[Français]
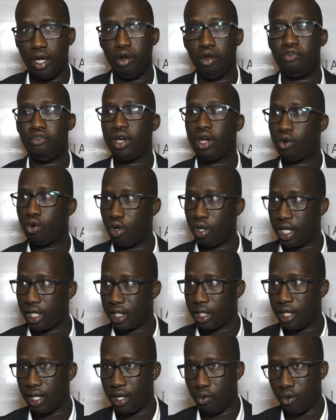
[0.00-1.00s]
de faire
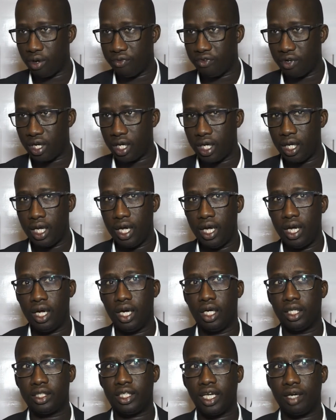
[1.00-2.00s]
connaître la WAFA
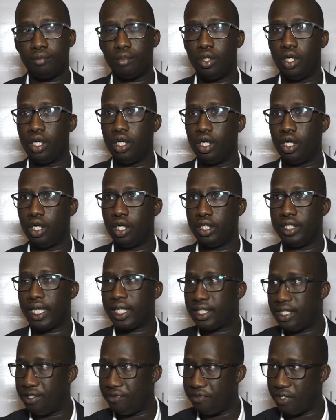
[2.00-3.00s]
en termes euh,
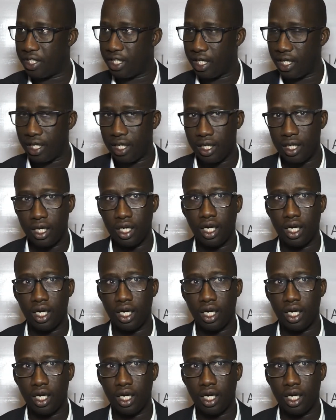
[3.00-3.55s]
d'activité,